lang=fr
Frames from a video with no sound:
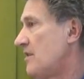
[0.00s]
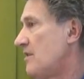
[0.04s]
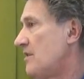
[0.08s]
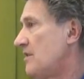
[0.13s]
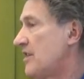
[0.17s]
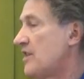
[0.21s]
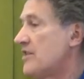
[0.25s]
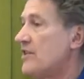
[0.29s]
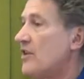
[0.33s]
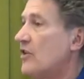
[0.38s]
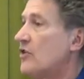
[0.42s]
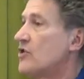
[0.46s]

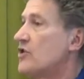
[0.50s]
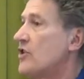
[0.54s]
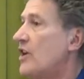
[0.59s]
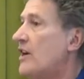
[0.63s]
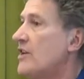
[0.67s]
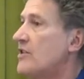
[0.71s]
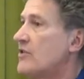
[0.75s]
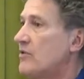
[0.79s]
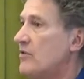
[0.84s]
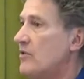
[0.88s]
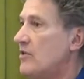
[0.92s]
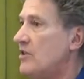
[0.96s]
Ça, c'est en
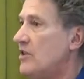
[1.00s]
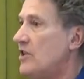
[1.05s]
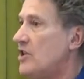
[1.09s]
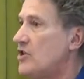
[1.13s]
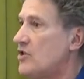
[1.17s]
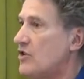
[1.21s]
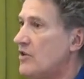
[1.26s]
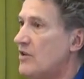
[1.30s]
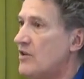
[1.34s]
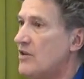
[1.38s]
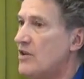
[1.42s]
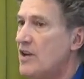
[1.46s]
général ce que les
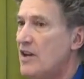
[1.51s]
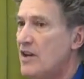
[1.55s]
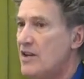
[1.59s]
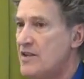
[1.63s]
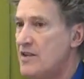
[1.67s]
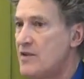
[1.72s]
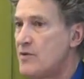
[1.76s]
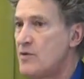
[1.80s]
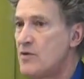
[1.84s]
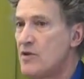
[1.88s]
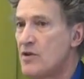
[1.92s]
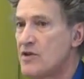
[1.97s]
gens,
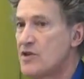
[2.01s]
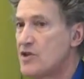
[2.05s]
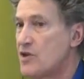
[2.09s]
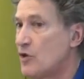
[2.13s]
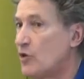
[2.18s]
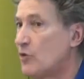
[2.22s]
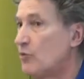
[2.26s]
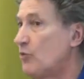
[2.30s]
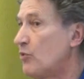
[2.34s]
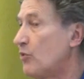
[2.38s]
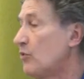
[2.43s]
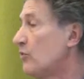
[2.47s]
les étudiants de
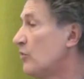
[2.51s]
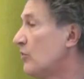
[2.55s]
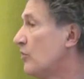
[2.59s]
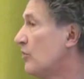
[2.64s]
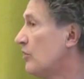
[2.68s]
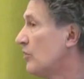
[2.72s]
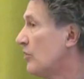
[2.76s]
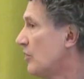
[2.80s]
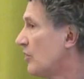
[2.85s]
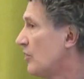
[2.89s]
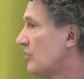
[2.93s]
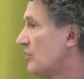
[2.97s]
Sciences Po
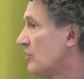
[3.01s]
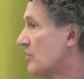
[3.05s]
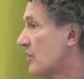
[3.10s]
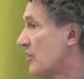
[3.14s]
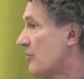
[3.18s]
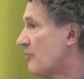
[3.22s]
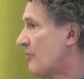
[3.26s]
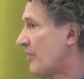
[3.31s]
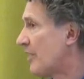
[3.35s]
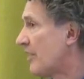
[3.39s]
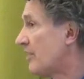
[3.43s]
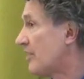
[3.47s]
ne,
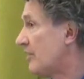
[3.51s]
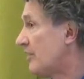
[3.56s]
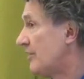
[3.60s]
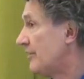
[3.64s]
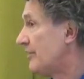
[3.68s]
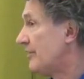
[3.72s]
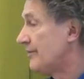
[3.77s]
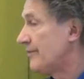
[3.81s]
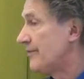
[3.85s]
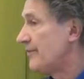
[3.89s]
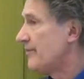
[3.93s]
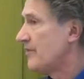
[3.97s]
savent pas et
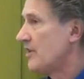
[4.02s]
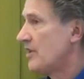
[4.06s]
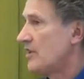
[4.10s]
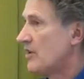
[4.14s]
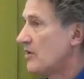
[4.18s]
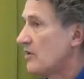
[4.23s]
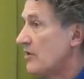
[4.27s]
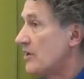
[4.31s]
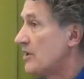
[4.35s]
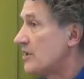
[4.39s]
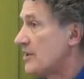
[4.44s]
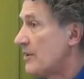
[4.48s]

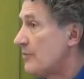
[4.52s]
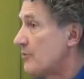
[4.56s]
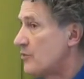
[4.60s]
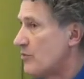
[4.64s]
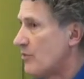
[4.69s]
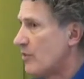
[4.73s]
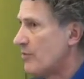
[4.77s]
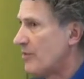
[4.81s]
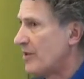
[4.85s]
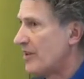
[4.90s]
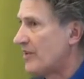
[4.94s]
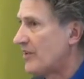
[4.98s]
ne connaissent
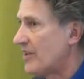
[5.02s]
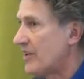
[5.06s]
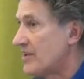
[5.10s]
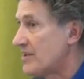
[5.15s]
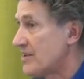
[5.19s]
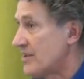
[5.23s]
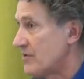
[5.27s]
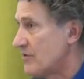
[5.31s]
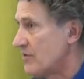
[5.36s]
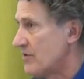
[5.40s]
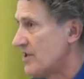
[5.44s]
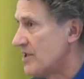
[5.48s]
absolument pas ça.
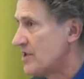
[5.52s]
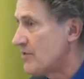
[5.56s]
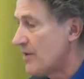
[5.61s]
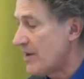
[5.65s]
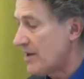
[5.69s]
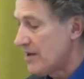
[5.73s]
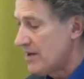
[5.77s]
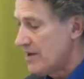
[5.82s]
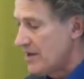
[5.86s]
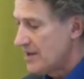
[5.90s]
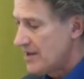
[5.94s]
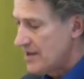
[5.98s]
C'est une histoire
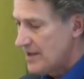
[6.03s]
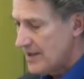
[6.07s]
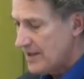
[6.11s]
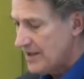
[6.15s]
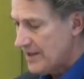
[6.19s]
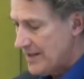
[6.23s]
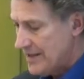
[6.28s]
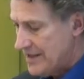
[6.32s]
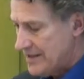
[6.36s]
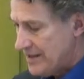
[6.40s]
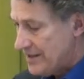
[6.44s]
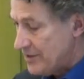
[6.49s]

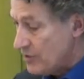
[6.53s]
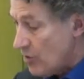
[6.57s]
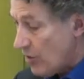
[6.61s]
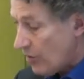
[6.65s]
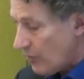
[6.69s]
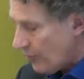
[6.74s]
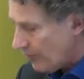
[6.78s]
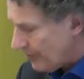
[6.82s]
qu'ils ignorent